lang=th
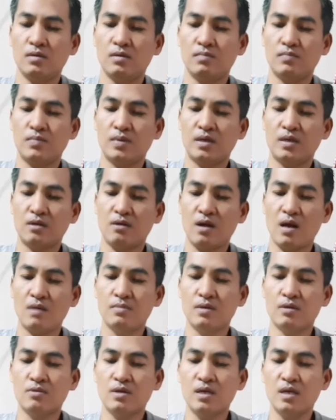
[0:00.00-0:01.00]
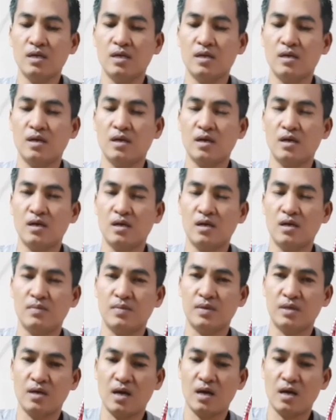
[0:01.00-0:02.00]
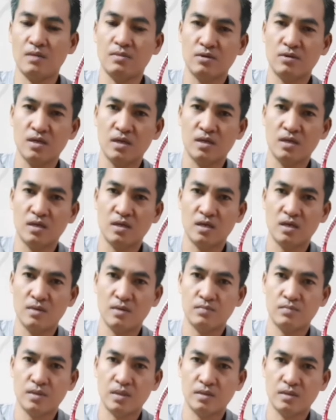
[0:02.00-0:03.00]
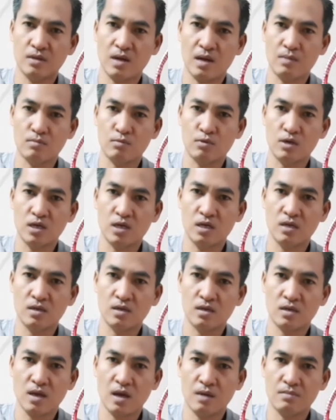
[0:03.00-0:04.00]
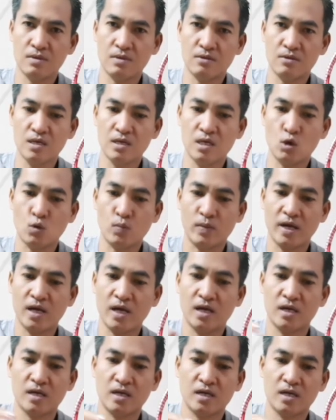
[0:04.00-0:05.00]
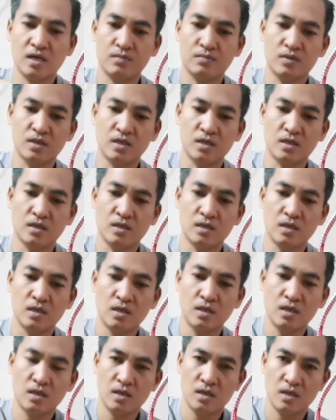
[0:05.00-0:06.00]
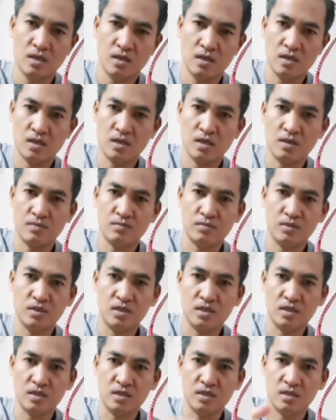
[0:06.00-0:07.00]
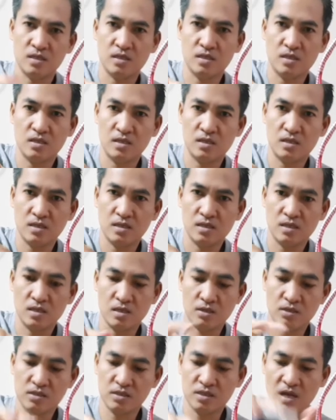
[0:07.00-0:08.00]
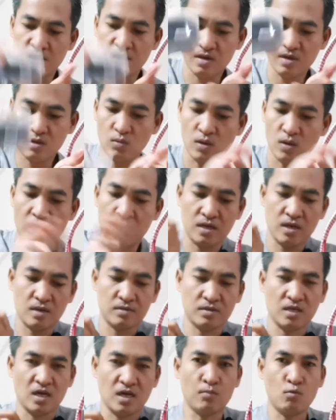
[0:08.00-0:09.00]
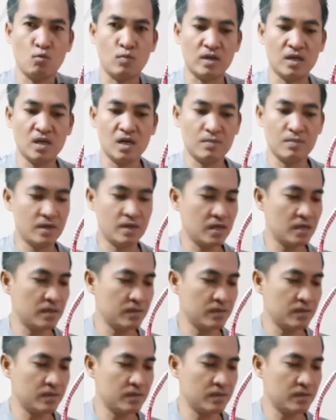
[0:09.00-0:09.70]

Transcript: เป็นแคนเบอรี่นะฮะนี่เป็นแคนเบอรี่นะครับเป็นแคนเบอรี่แคนเบอรี่อบแห้งนะครับเนี่ยนะครับนี่มาใส่นนี้ไว้นะครับใส่กระปุกเหมือนเดิมฮะ